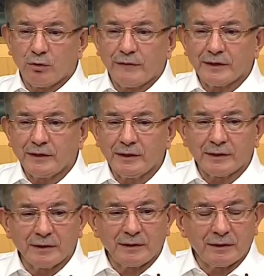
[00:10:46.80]
O vergi
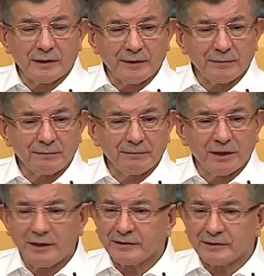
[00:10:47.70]
iadeleriyle
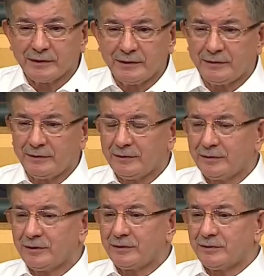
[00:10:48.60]
birileri zengin
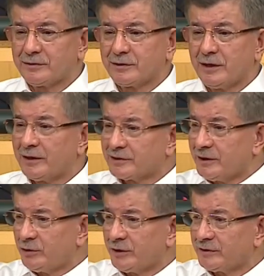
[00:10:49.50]
edilecek.
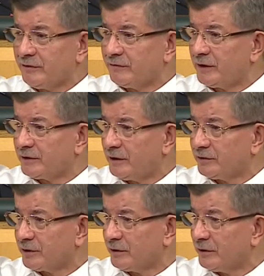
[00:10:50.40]
Asgari ücretten vergi
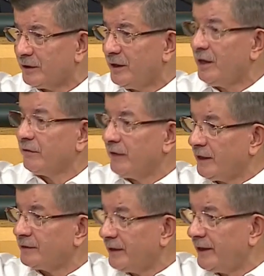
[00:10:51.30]
alacak
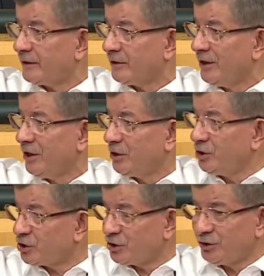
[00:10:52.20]
veya diğer
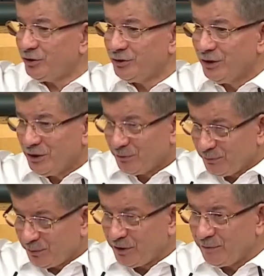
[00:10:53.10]
işçinin
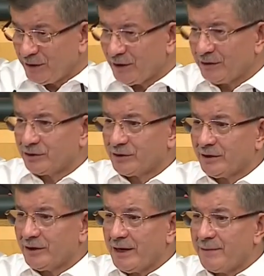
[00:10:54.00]
primini
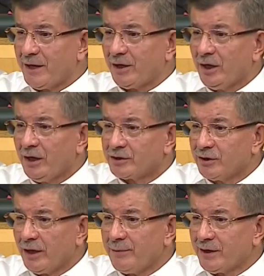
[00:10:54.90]
alacak, emek,
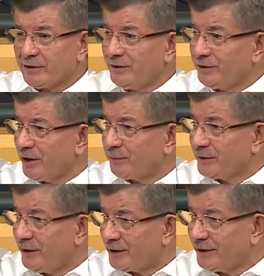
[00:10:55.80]
emeklinin
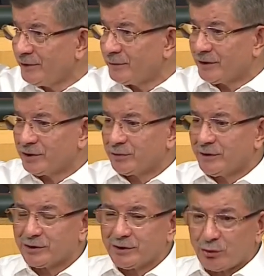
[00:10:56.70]
yaptığı herhangi bir
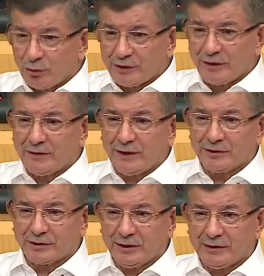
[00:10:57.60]
alışverişten ÖTV
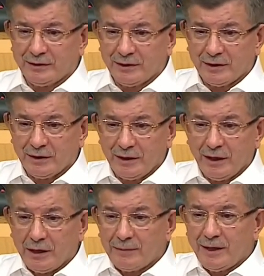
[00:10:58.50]
alacak
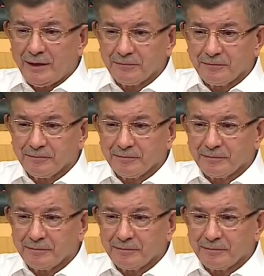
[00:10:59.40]
ama